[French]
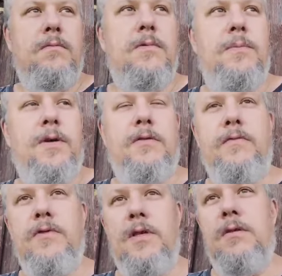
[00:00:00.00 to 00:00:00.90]
si personne
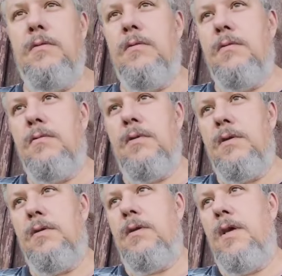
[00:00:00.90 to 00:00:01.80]
vous aide,
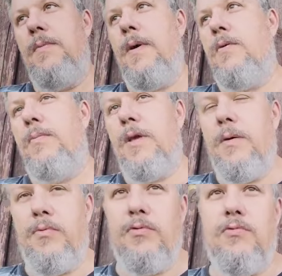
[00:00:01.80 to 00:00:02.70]
c'est hyper
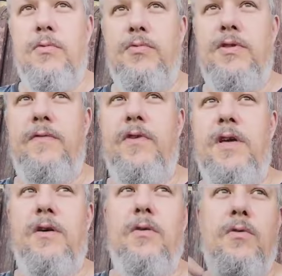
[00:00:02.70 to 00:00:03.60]
compliqué pour nous. En plus, il faut
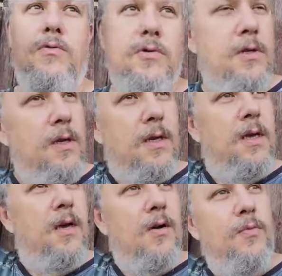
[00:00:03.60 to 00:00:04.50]
écrire en russe.
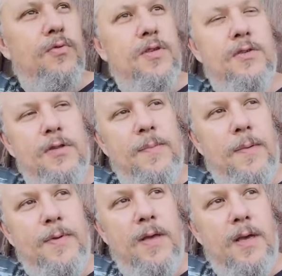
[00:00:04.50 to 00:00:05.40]
En plus, ils ont des
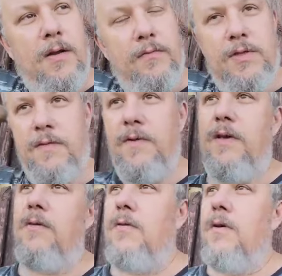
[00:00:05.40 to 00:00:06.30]
papiers. Alors, vous
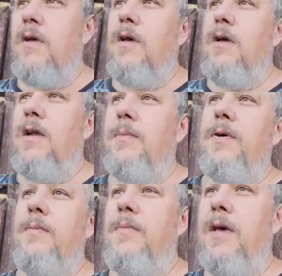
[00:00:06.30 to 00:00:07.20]
avez
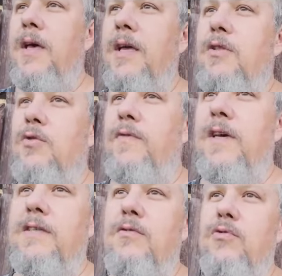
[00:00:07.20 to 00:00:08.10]
l'imprimé recto
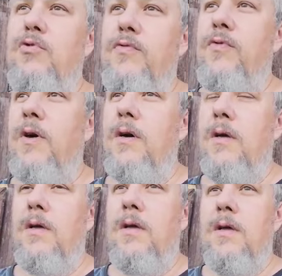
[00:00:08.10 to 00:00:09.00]
verso deux fois
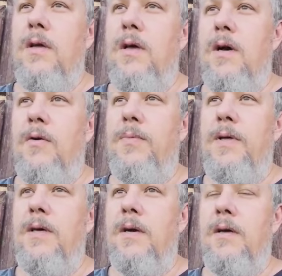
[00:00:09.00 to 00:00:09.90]
à
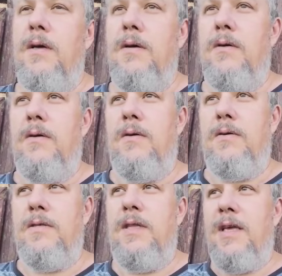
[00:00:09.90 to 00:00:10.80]
remplir.
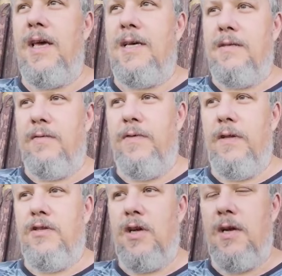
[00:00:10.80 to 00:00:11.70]
c'est des cases en
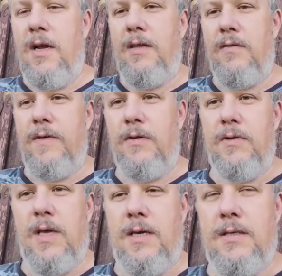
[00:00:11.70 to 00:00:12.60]
fait. Chaque lettre va dans
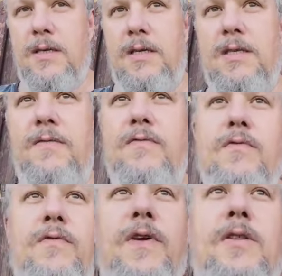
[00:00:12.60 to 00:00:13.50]
une case. Et si
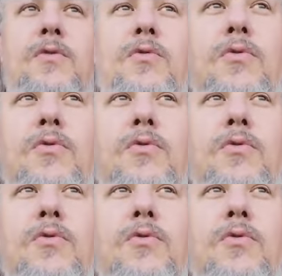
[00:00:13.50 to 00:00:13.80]
vous faites